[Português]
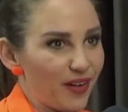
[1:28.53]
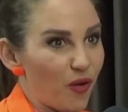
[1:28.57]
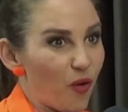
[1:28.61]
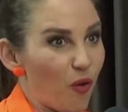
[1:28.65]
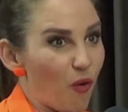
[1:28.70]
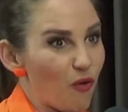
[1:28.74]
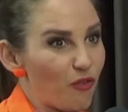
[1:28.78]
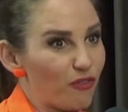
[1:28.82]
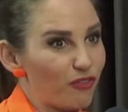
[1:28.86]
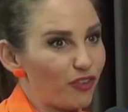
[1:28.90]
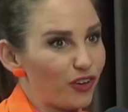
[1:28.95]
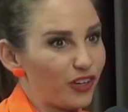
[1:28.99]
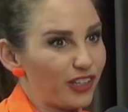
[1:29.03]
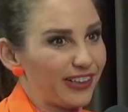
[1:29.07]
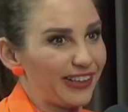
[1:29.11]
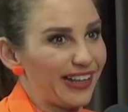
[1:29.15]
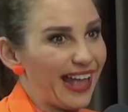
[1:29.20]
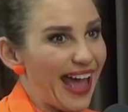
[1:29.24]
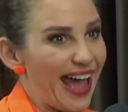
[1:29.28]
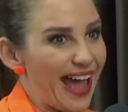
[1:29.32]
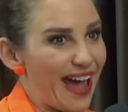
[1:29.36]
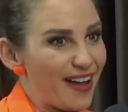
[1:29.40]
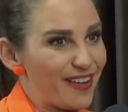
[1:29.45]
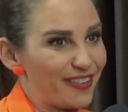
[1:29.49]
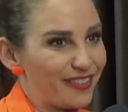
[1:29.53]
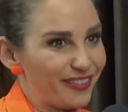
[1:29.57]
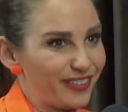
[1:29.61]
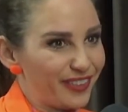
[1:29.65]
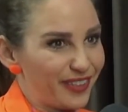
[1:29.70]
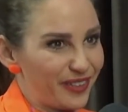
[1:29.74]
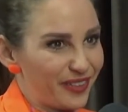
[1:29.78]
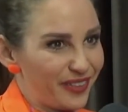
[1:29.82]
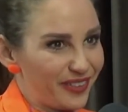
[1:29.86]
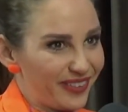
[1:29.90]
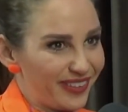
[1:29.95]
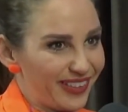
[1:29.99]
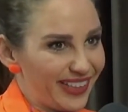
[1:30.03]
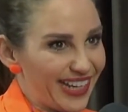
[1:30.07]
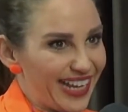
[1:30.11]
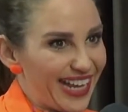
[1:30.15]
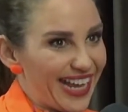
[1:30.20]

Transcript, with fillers: confortável